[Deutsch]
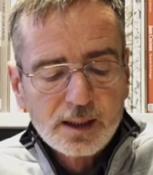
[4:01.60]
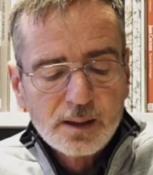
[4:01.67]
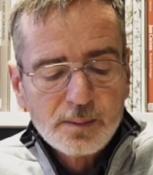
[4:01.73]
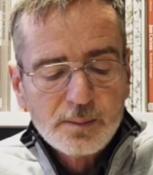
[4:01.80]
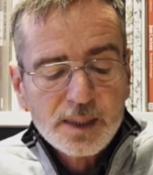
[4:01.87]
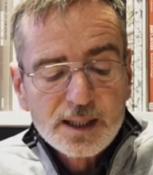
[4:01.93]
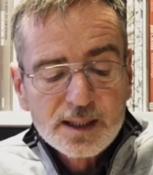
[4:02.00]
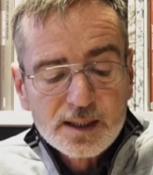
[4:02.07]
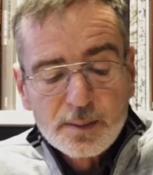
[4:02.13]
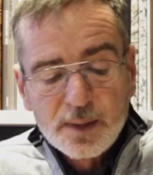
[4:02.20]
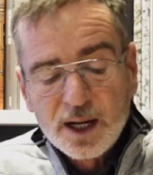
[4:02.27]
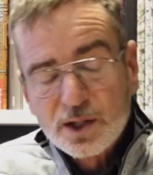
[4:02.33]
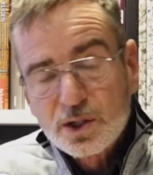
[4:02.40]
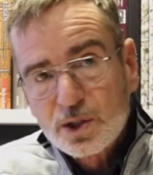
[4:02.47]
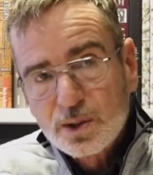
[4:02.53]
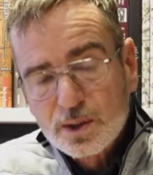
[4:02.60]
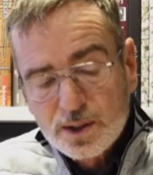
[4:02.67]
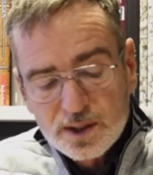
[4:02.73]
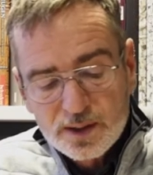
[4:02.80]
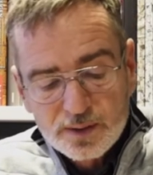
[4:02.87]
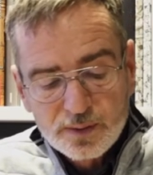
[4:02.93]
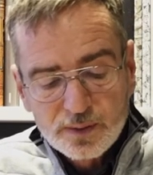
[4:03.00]
Mit dem
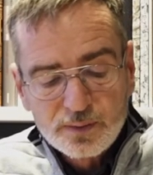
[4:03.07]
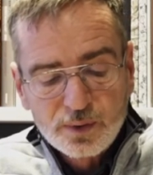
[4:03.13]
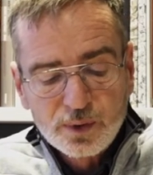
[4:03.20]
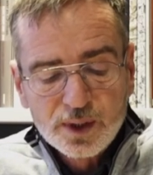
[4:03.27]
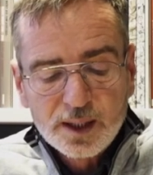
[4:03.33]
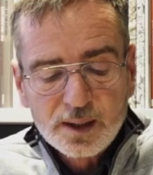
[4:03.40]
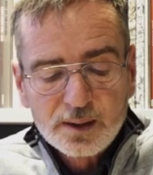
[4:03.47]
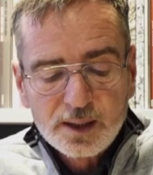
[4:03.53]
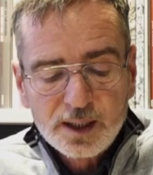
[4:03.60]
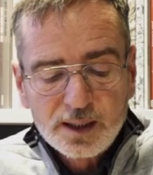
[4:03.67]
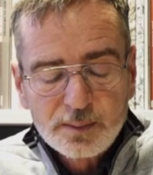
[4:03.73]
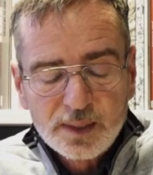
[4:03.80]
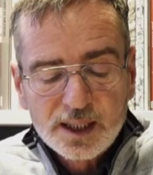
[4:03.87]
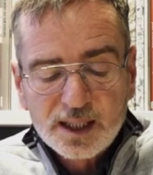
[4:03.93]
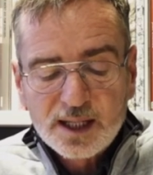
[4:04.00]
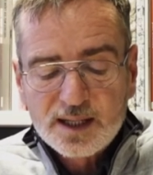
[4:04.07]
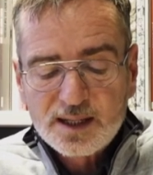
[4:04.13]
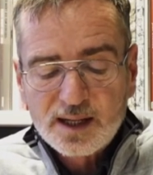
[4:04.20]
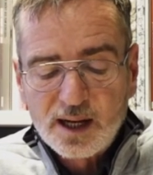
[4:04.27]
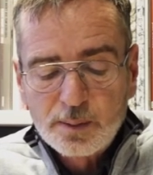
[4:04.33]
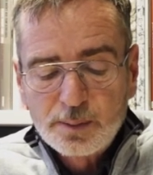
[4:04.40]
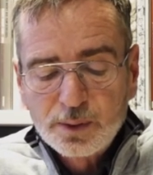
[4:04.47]
Anschluss wurde mit der
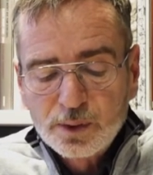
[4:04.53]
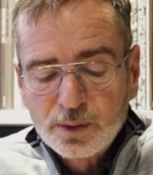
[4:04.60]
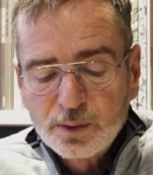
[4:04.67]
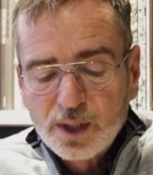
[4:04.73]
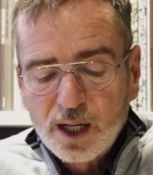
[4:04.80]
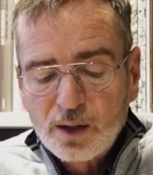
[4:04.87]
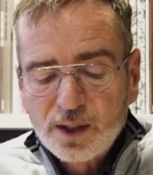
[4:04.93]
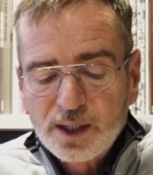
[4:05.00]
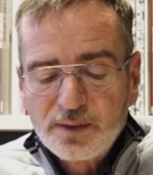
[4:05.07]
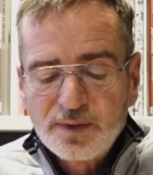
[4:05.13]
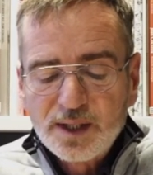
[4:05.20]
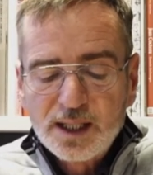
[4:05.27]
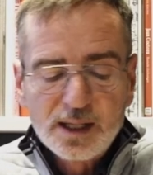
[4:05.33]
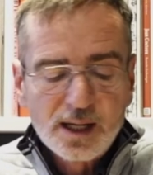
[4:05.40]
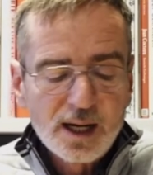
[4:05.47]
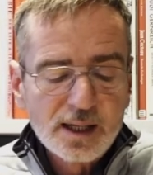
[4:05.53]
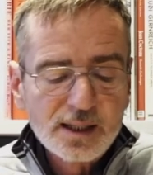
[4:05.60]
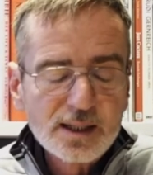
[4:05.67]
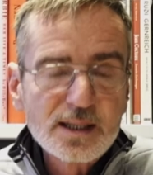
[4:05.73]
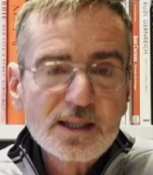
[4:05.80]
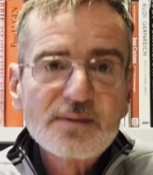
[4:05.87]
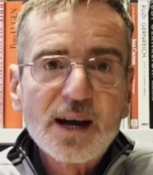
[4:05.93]
Gestapo nun auch in Wien
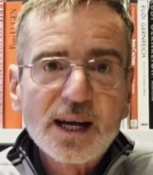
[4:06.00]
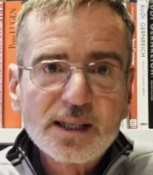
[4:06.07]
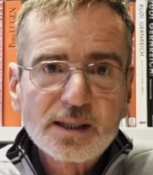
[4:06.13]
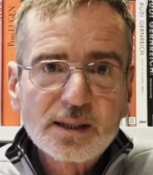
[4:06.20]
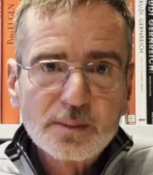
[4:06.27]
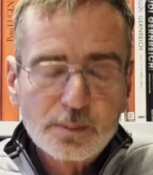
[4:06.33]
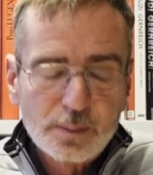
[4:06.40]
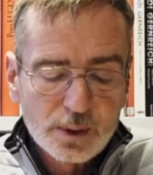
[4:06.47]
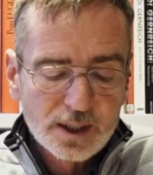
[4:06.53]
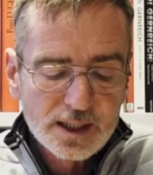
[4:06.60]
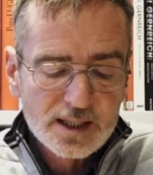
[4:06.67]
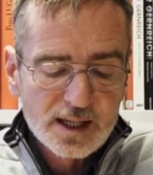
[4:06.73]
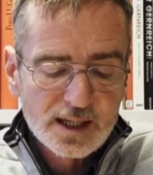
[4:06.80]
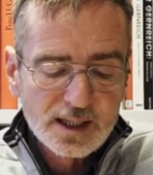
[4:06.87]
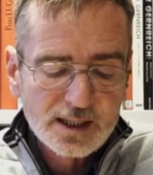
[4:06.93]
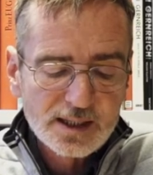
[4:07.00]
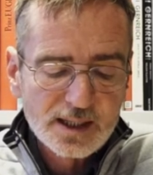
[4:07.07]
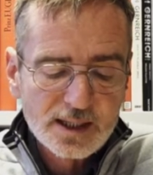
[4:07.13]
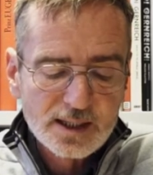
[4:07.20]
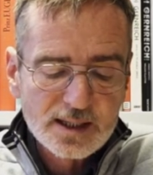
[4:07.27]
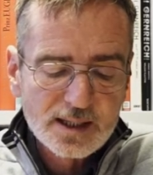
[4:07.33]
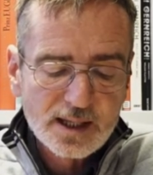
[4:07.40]
eine zweite polizeiliche
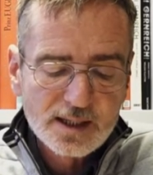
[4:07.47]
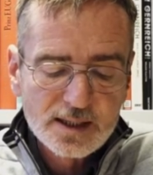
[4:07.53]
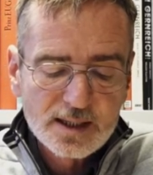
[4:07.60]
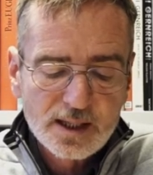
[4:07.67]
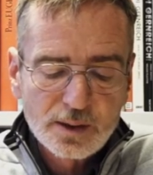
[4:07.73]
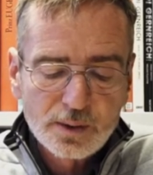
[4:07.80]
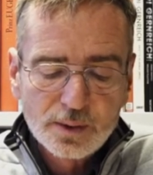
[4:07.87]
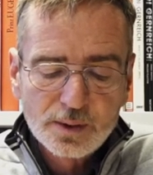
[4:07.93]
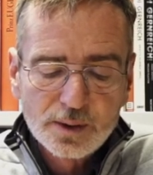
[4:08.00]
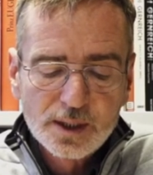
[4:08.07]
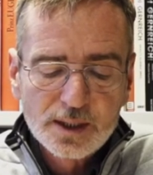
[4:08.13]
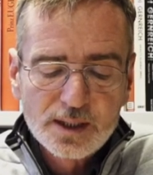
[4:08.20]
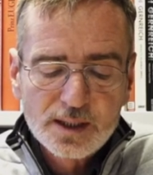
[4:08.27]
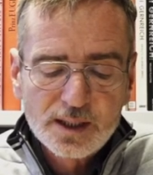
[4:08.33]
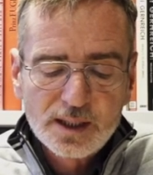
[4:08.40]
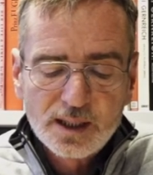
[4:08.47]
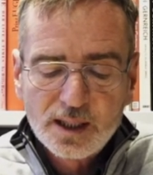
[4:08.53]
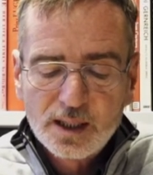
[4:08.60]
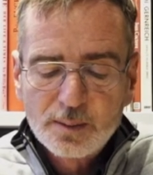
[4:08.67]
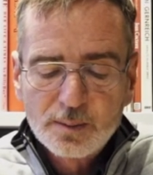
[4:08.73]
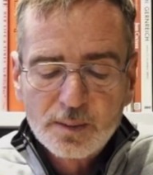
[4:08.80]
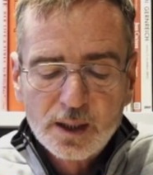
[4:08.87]
Instanz gegründet,
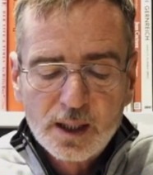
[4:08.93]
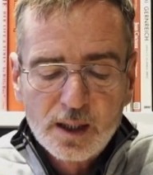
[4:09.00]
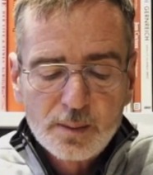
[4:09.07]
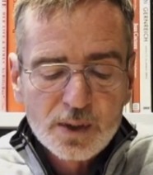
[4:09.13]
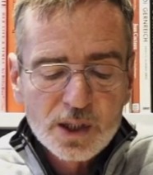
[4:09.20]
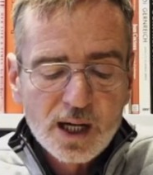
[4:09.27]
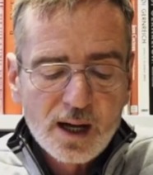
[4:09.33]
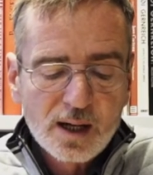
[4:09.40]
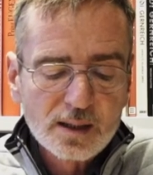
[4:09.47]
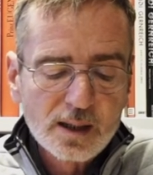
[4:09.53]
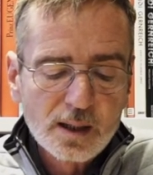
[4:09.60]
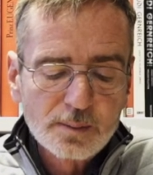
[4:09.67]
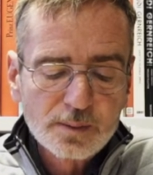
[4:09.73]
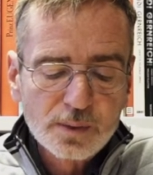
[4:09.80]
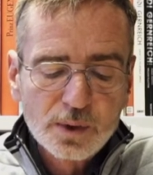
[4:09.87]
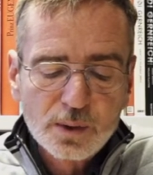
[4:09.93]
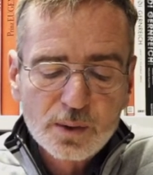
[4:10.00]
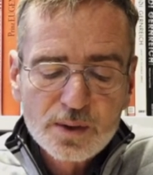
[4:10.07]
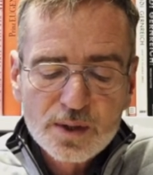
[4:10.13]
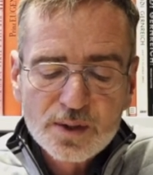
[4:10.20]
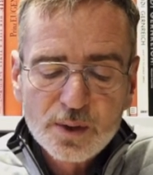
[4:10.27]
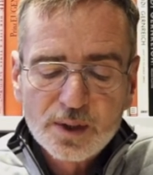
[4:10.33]
die im beschlagnahmten
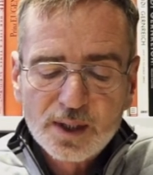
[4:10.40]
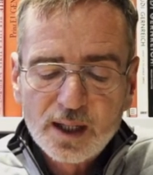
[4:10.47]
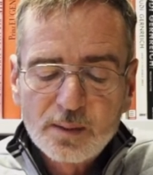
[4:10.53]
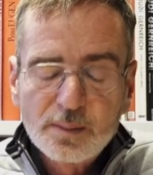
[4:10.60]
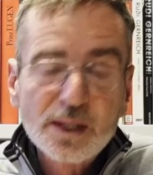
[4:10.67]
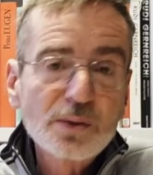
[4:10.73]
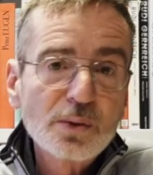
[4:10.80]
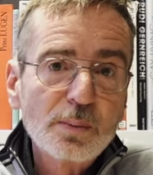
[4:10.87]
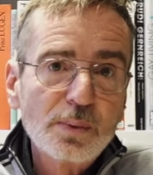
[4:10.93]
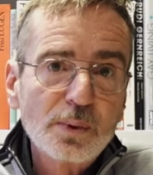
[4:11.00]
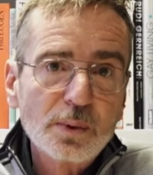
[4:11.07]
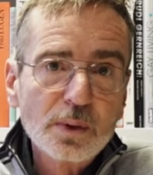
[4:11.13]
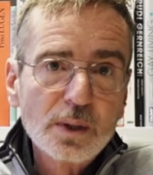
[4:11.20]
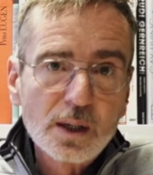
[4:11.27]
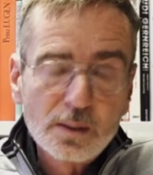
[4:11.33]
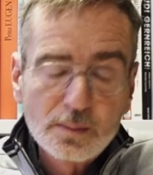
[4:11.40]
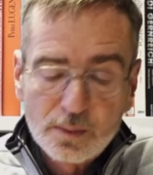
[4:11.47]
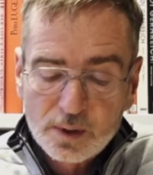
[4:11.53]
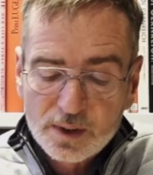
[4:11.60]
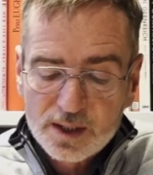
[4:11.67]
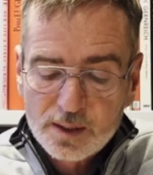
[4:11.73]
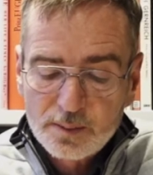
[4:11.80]
Luxushotel Metropol am
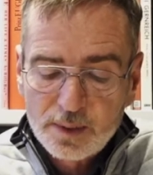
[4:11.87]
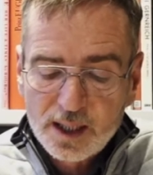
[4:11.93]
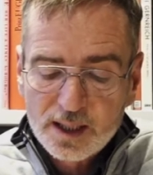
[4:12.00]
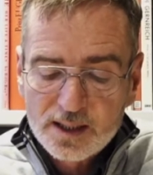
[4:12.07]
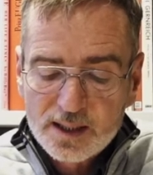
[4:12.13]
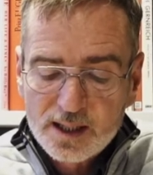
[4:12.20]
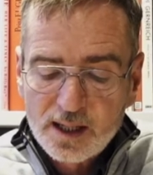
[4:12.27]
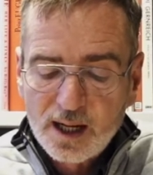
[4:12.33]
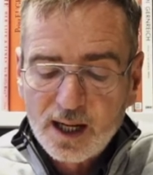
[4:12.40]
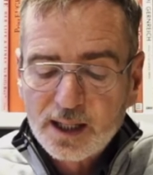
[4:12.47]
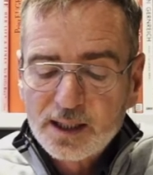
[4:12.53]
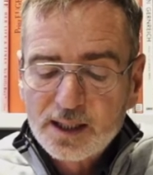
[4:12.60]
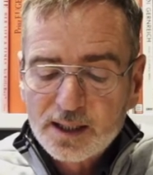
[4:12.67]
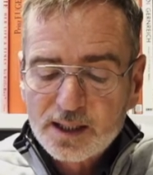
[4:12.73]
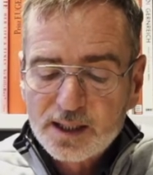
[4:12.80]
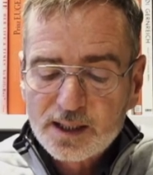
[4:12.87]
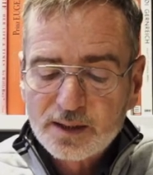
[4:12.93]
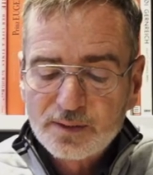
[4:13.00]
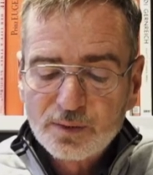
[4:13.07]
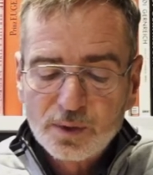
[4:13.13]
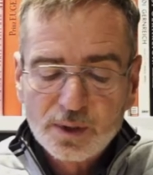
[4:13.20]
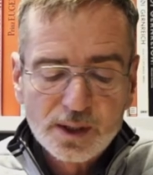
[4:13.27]
Mordsenplatz
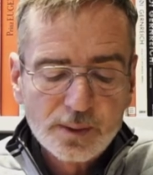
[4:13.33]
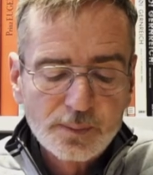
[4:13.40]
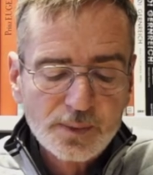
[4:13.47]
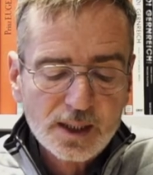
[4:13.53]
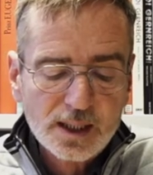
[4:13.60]
eingerichtet wurde.